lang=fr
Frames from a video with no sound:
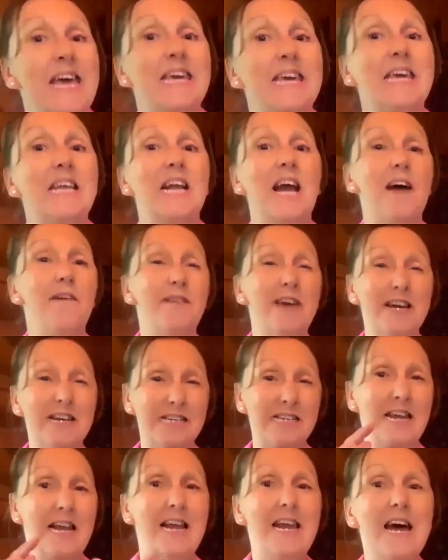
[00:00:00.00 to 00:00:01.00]
qui
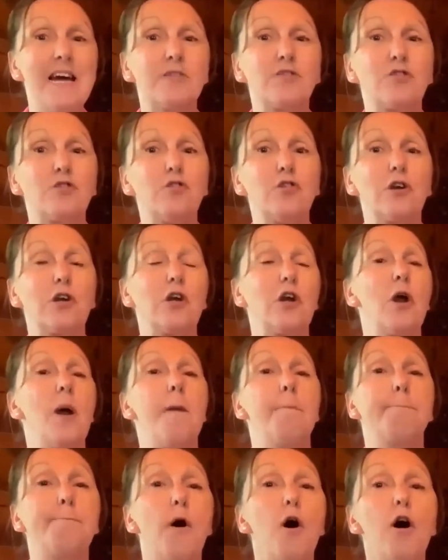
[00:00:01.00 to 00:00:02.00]
traverse la Tuque,
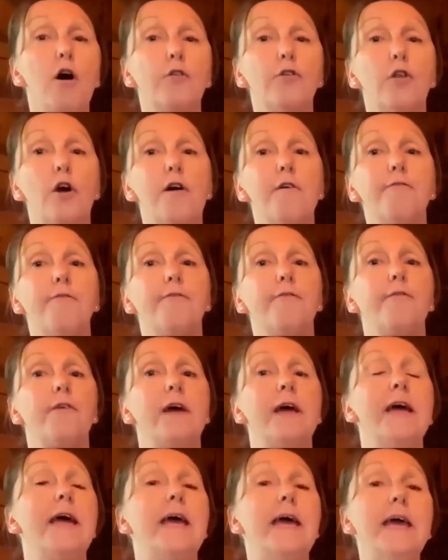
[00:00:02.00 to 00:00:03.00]
Portneuf
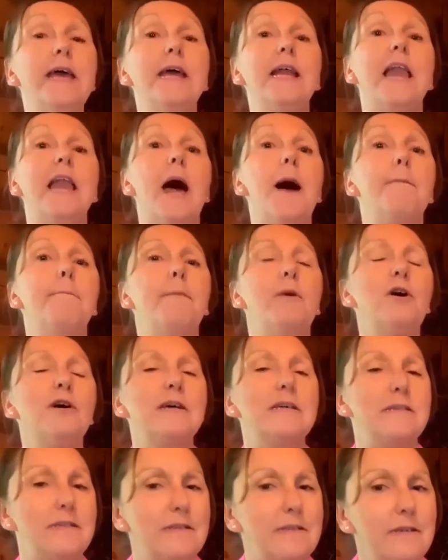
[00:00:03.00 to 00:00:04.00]
et la
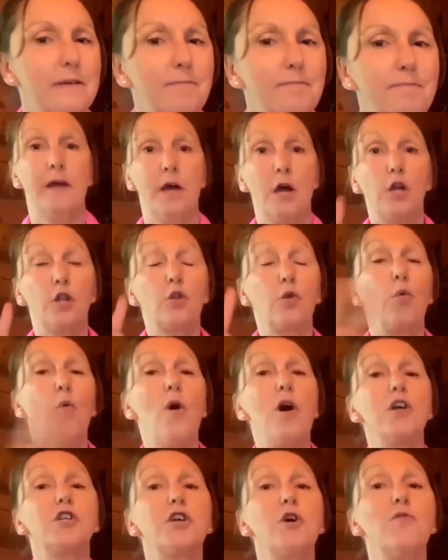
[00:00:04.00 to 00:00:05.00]
Mauricie.
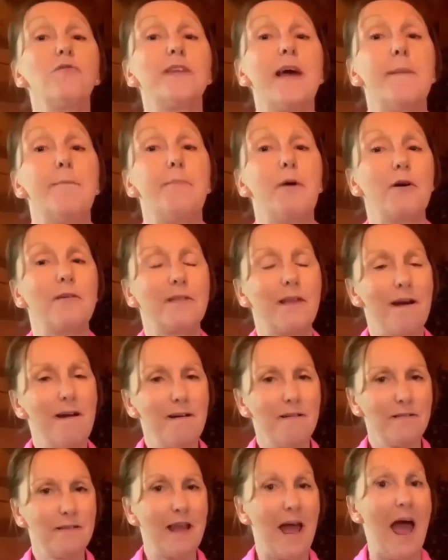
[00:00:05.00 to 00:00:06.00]
Trois choses
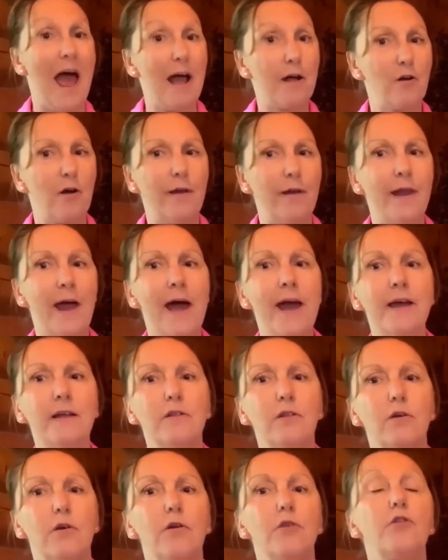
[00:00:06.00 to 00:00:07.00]
importantes à
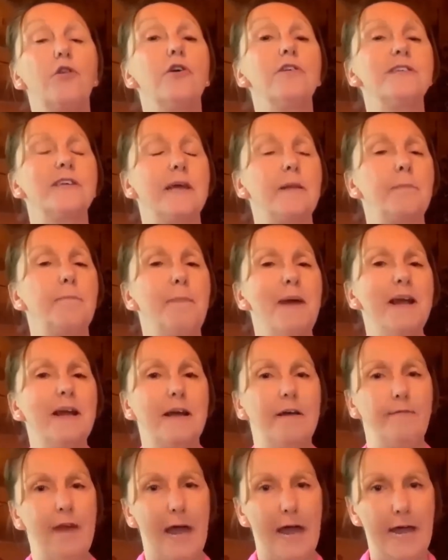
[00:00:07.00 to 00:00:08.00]
connaître de cette belle
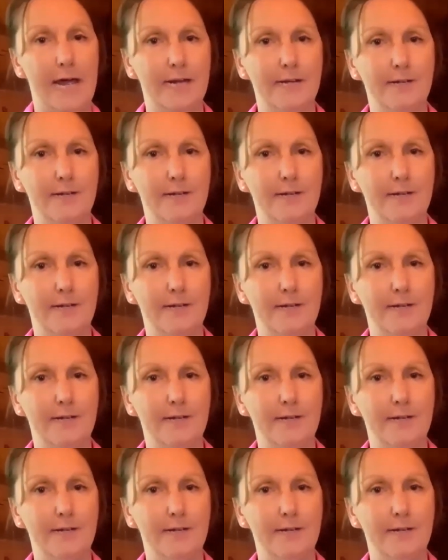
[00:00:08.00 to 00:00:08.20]
rivière.